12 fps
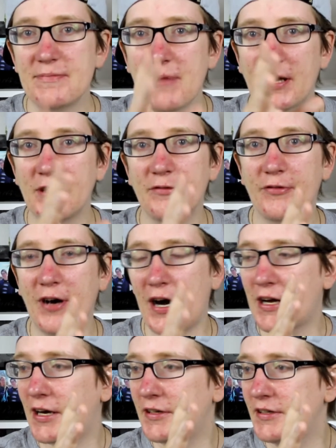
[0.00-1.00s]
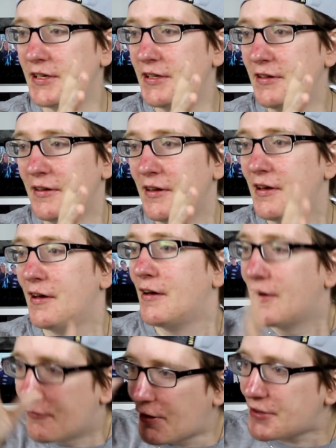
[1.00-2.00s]
mal eine Frage an jeden.
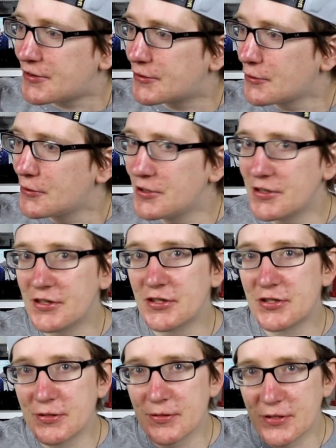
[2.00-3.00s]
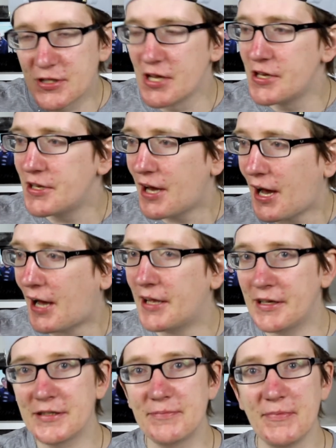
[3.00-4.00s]
Was soll dieses Schild
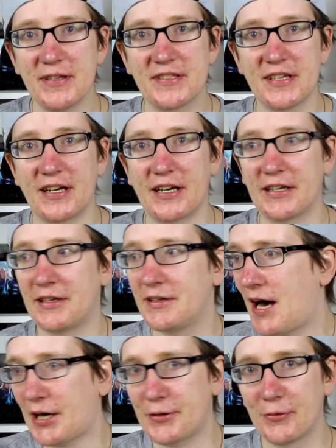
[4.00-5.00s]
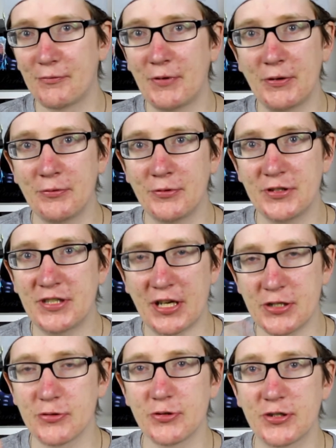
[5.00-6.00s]
eigentlich mir sagen? Achtung, wenn du dich
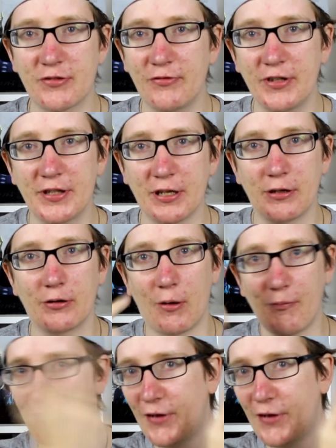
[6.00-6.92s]
anschaust, fliegt dein Kopf